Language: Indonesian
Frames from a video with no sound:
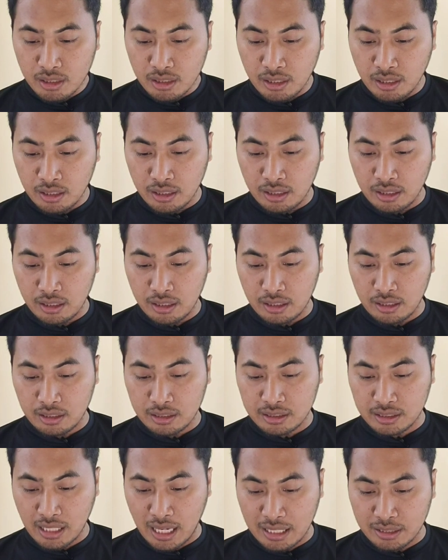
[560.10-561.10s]
eh,
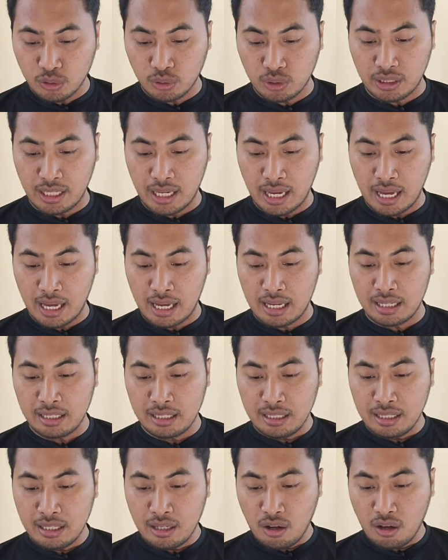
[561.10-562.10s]
selanjutnya
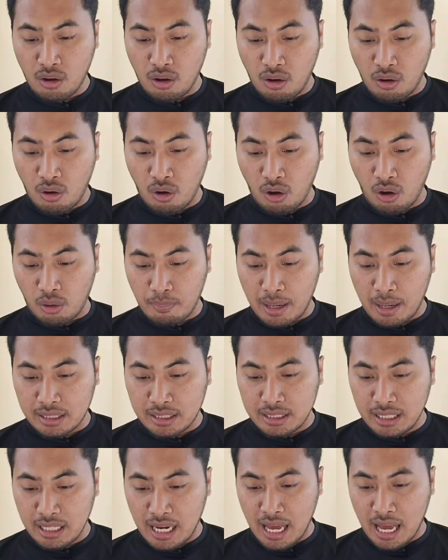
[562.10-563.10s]

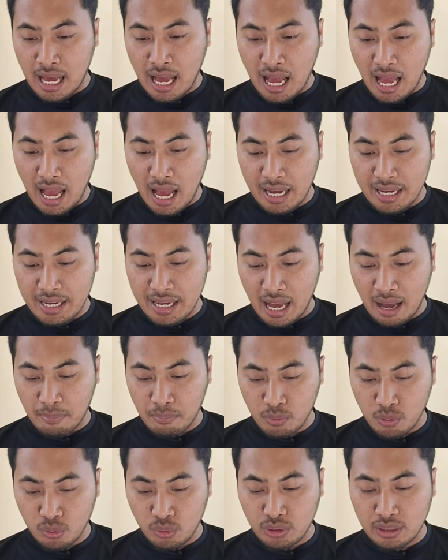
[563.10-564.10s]
Hormatilah
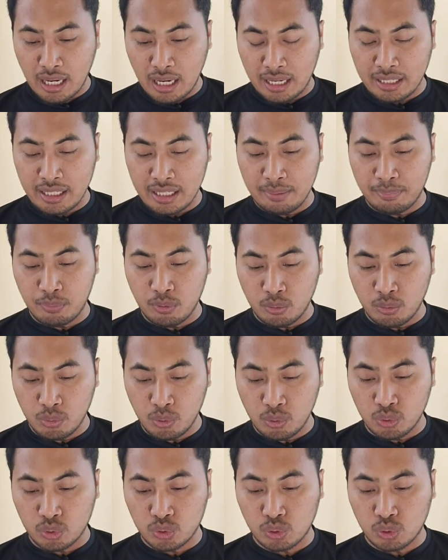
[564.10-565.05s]
ayahmu dan ibumu,